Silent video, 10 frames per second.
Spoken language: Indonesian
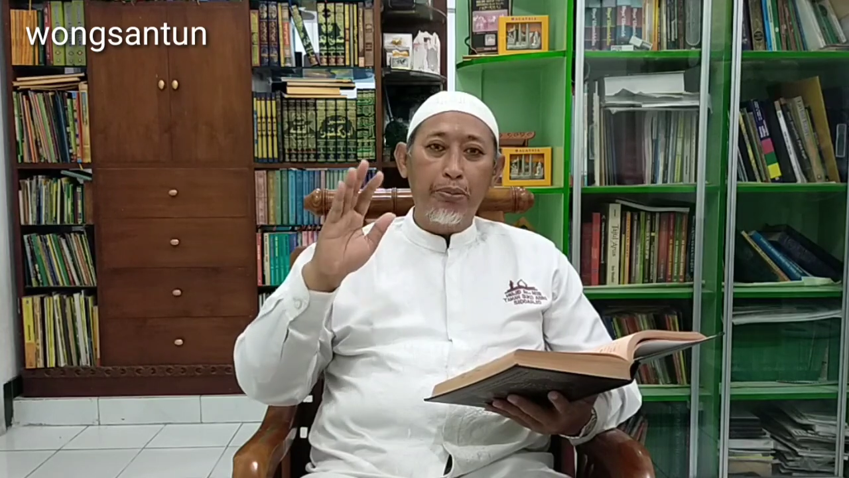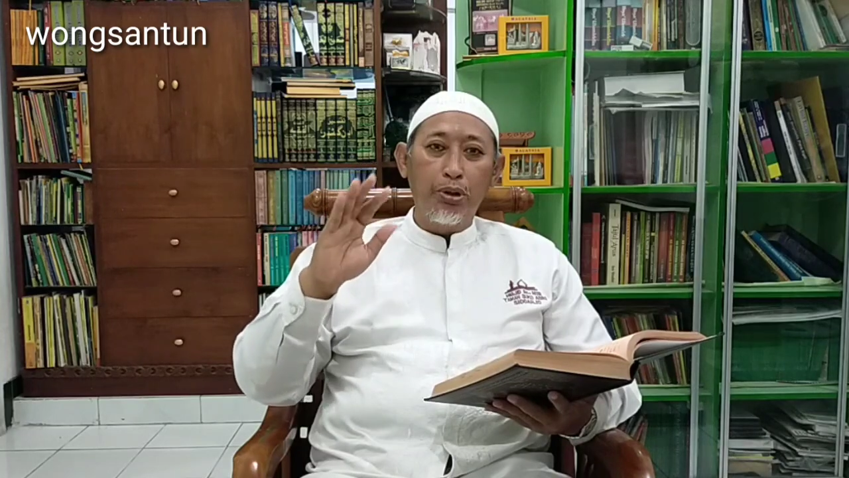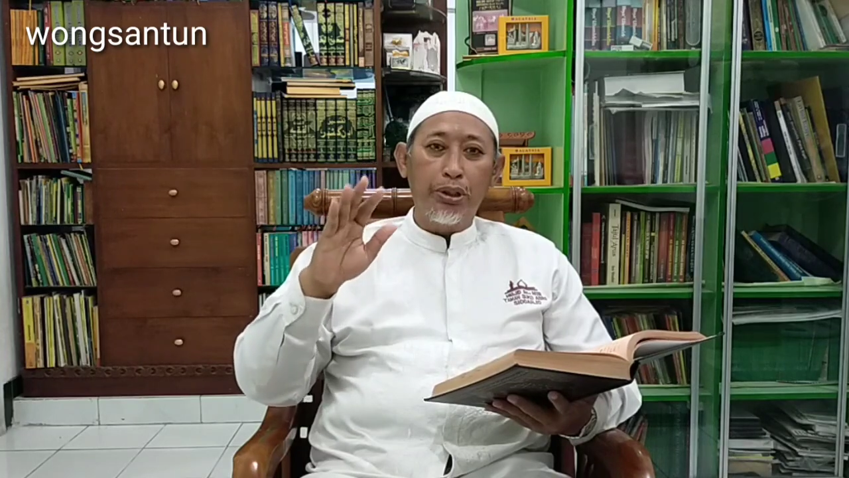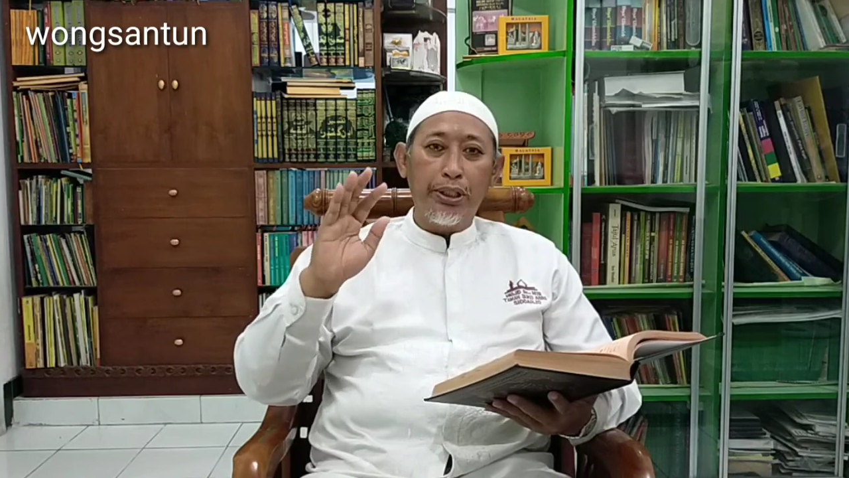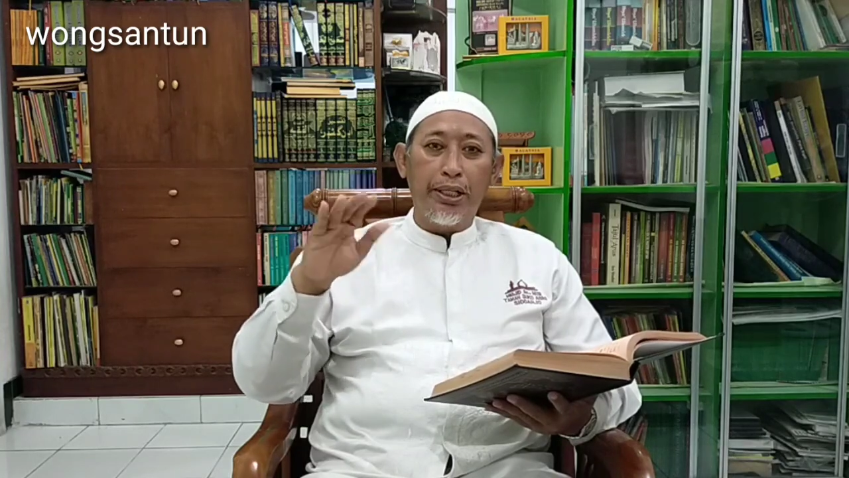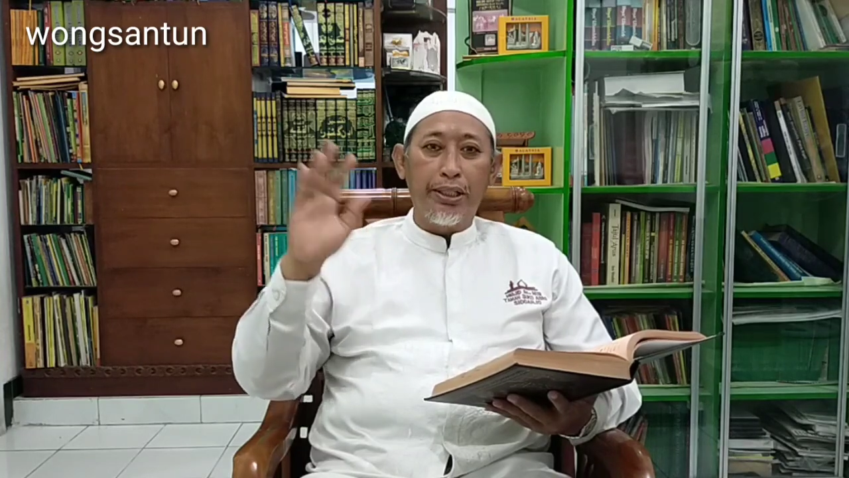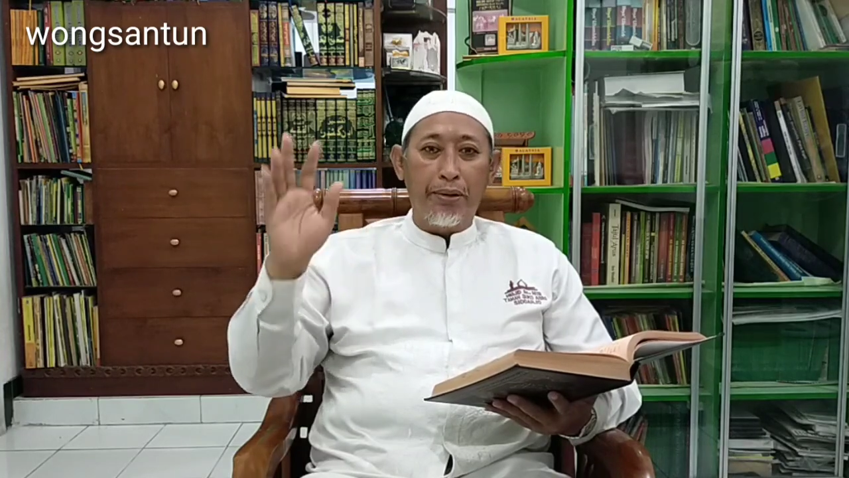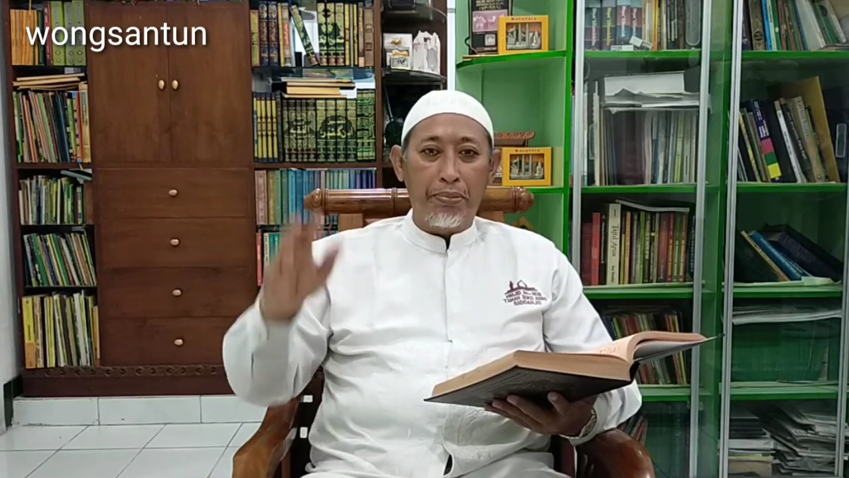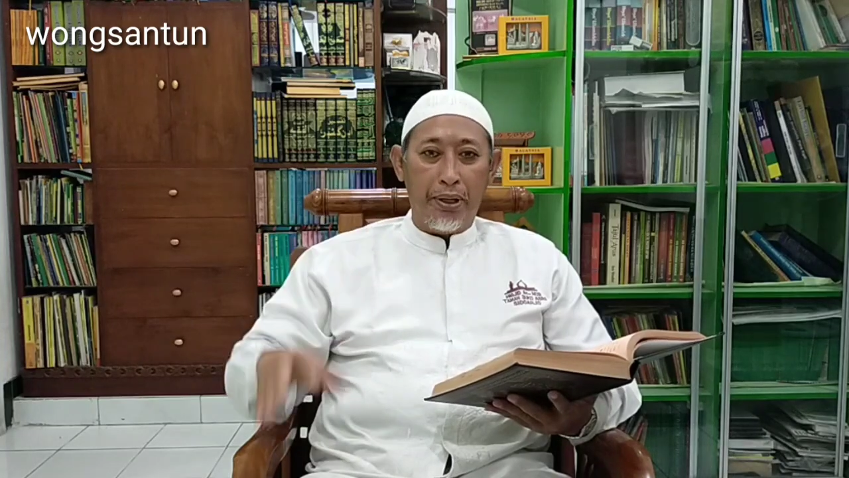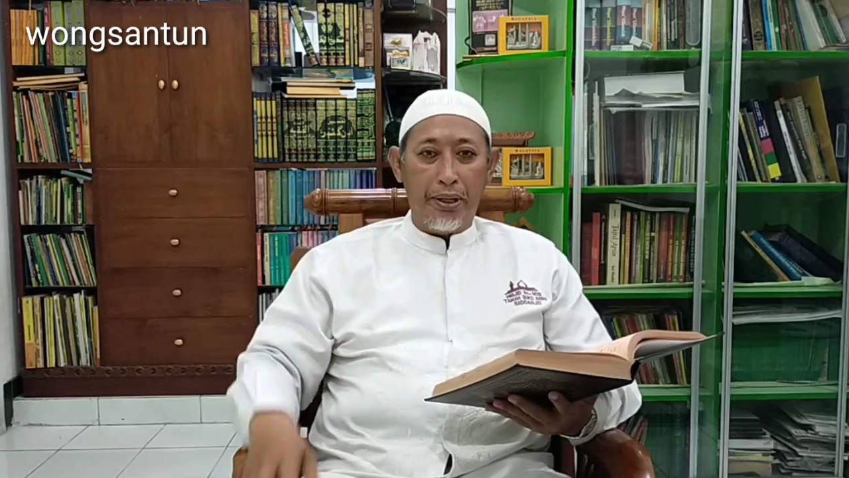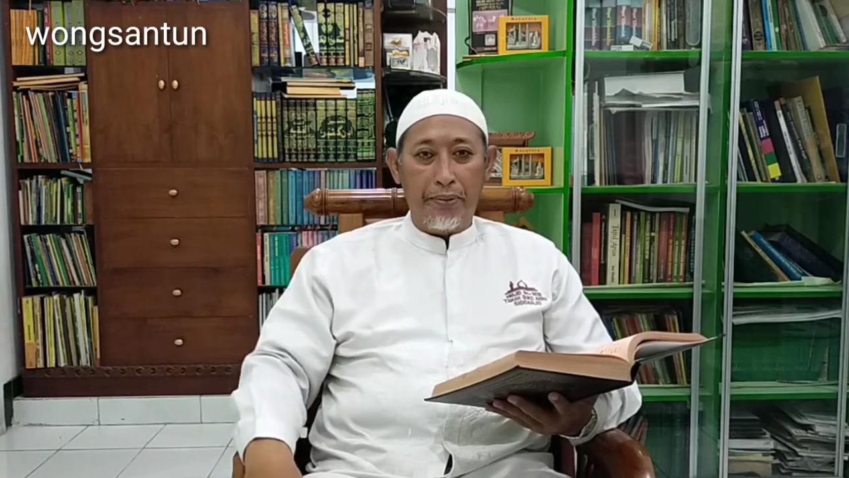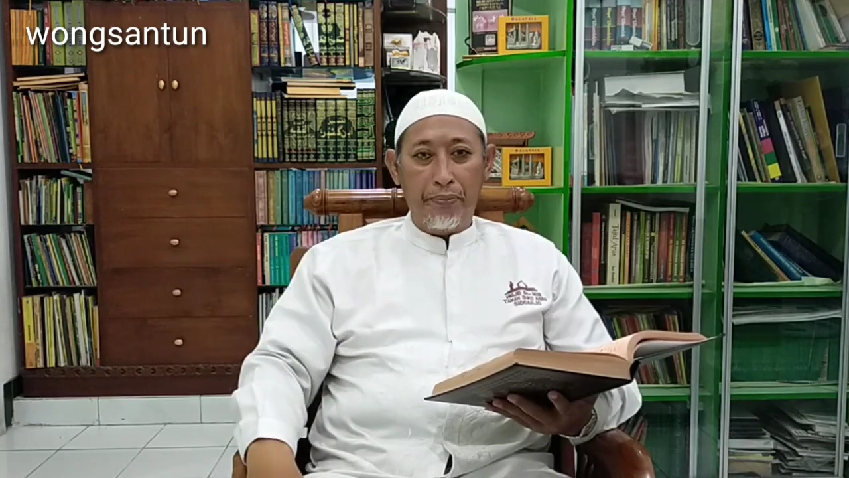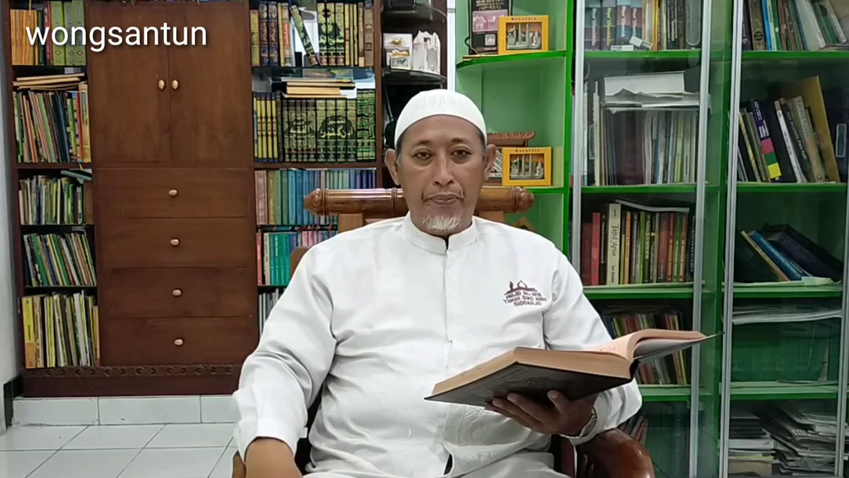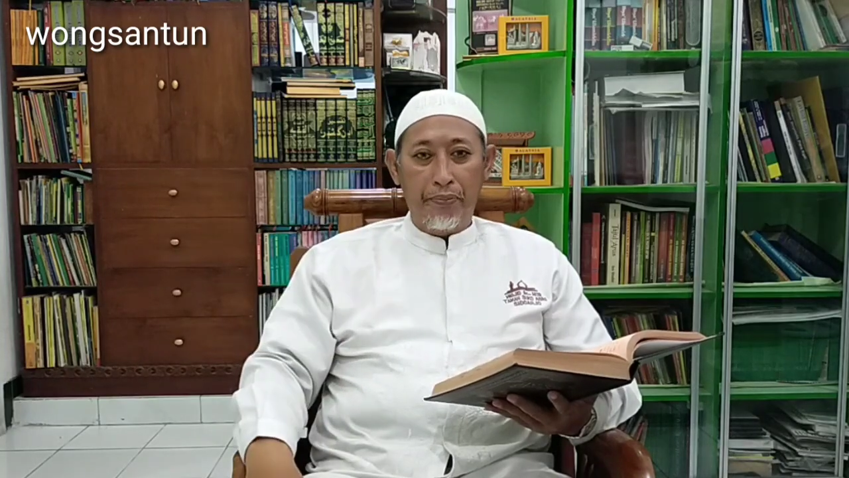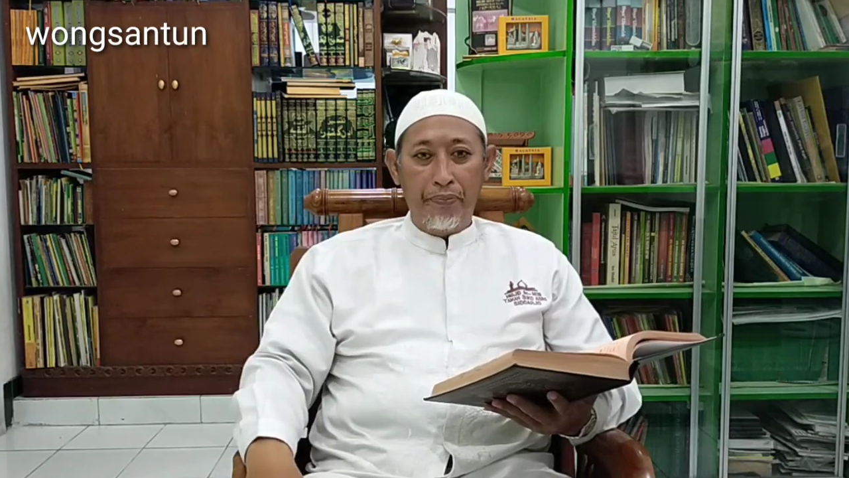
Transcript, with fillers: mustajabah.